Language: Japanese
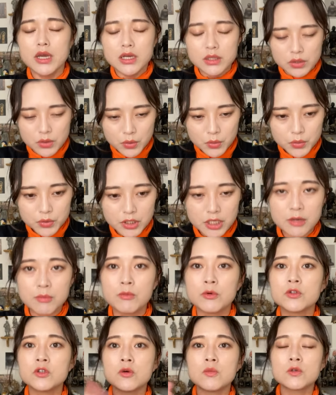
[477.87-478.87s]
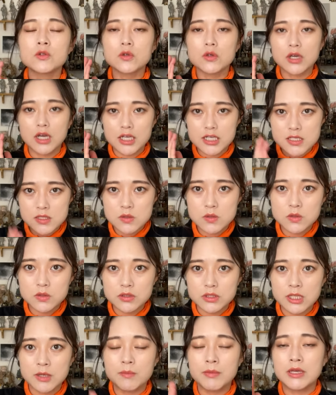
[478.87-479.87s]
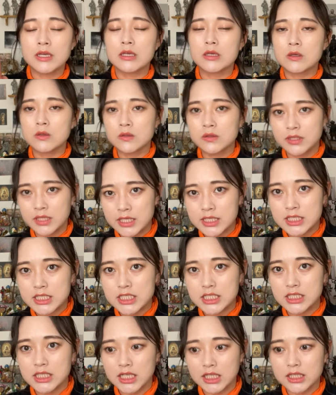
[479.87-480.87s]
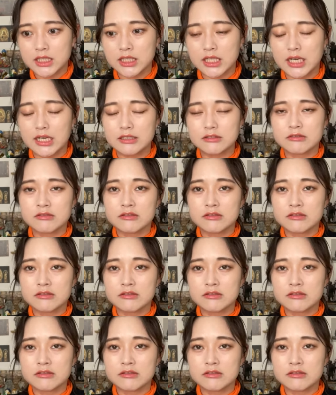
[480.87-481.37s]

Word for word: ということでもともと賢くて勉強熱心だった